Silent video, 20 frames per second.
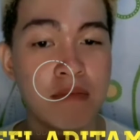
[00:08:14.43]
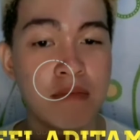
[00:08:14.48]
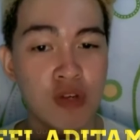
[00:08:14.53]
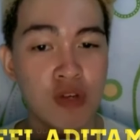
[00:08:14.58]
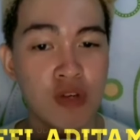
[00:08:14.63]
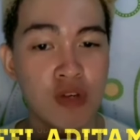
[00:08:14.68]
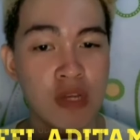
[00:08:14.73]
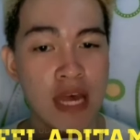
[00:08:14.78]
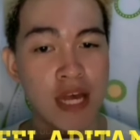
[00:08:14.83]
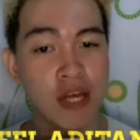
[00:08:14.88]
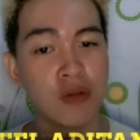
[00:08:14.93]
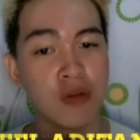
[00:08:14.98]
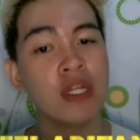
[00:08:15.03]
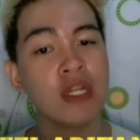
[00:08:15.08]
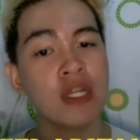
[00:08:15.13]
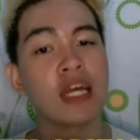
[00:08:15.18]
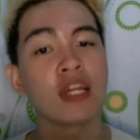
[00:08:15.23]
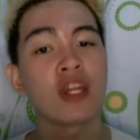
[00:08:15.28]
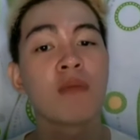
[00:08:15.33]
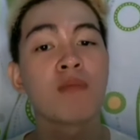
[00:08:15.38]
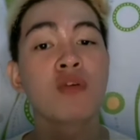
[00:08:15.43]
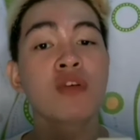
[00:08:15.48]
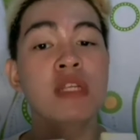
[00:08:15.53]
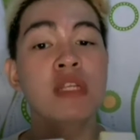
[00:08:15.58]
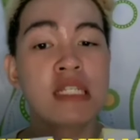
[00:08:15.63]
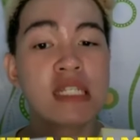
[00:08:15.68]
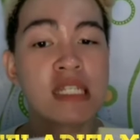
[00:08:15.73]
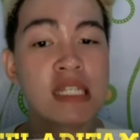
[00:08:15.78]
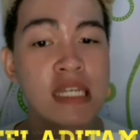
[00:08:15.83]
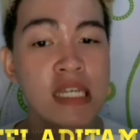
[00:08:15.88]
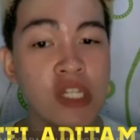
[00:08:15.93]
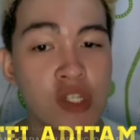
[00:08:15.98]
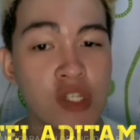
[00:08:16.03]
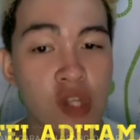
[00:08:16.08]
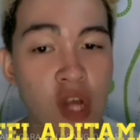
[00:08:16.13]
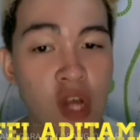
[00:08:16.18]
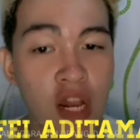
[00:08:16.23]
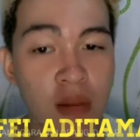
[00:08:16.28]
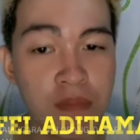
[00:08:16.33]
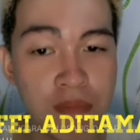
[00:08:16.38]
di Garut ataupun di Skin
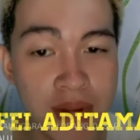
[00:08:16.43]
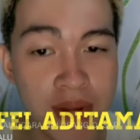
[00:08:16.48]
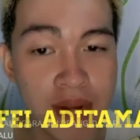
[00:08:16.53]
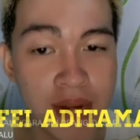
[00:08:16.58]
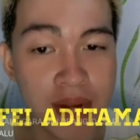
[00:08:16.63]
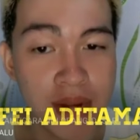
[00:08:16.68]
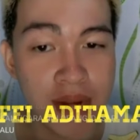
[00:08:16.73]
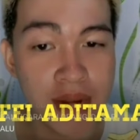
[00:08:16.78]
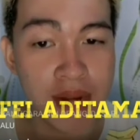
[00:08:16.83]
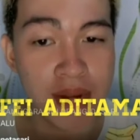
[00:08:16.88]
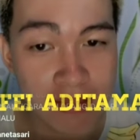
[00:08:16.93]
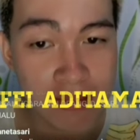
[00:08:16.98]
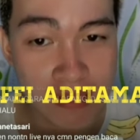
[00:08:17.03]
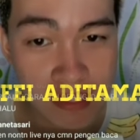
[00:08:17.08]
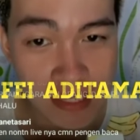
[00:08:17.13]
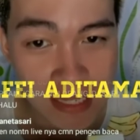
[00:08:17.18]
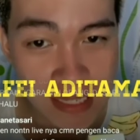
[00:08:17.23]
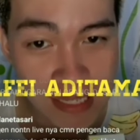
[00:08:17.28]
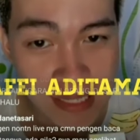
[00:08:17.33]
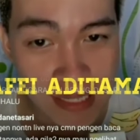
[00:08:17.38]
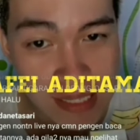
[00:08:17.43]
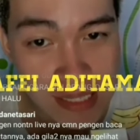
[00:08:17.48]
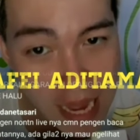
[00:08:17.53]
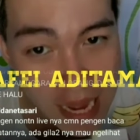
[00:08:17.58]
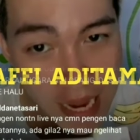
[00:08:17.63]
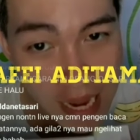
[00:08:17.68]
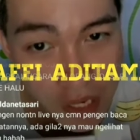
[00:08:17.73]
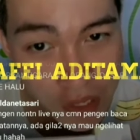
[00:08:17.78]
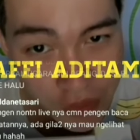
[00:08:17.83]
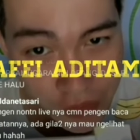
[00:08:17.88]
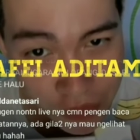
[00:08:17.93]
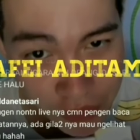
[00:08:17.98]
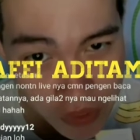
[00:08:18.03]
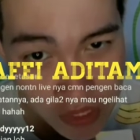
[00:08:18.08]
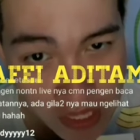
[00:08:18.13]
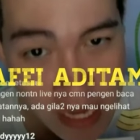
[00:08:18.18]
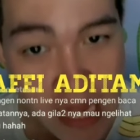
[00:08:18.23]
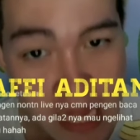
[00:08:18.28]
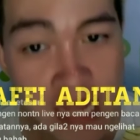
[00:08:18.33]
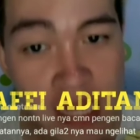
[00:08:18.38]
Soul Brightening
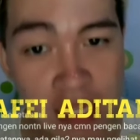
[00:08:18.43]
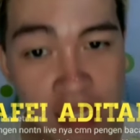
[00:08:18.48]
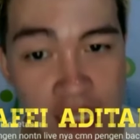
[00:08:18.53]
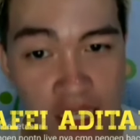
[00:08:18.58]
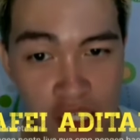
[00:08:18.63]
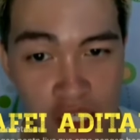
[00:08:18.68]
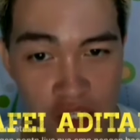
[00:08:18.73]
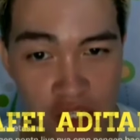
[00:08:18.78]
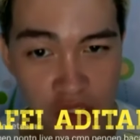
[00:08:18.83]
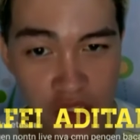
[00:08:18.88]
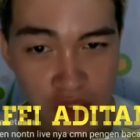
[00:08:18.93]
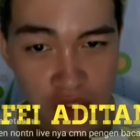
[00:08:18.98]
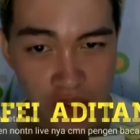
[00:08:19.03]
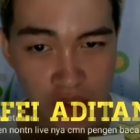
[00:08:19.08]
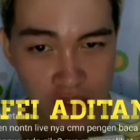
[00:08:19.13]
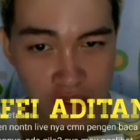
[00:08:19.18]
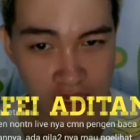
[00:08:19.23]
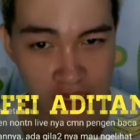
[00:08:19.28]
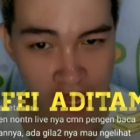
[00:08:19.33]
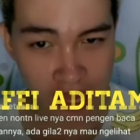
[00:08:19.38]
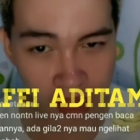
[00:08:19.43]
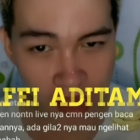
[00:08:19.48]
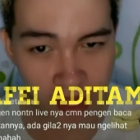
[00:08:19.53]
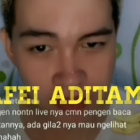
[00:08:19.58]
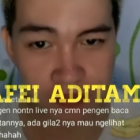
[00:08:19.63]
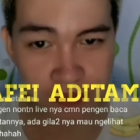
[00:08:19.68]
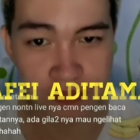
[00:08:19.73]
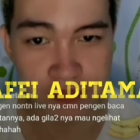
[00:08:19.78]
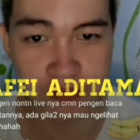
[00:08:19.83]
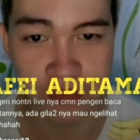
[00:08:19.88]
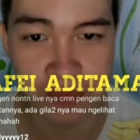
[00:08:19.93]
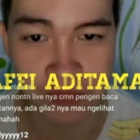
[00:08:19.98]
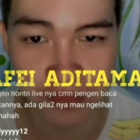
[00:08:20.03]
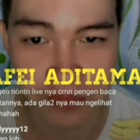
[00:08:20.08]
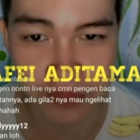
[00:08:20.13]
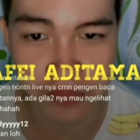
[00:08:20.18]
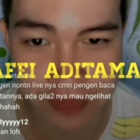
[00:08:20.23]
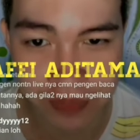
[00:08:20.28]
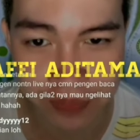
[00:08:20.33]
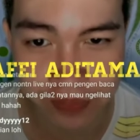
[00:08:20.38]
Garut gitu ya. Mm
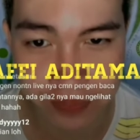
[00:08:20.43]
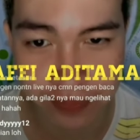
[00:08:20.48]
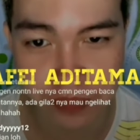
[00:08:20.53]
-mm.